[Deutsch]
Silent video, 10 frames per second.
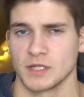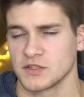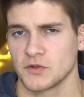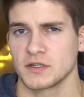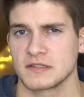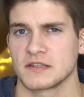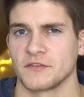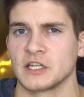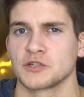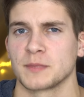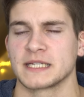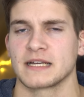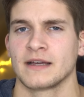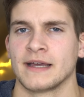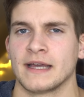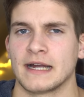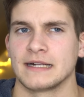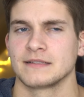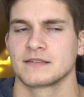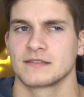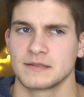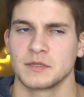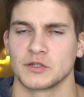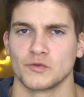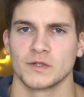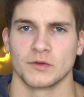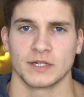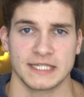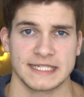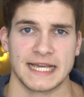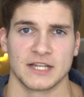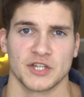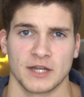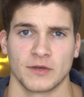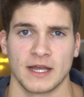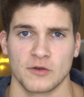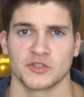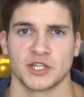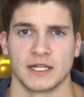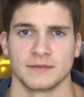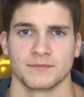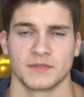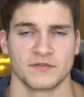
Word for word: Das sollte sich wenig später als ziemlich gute und richtige Entscheidung herausstellen.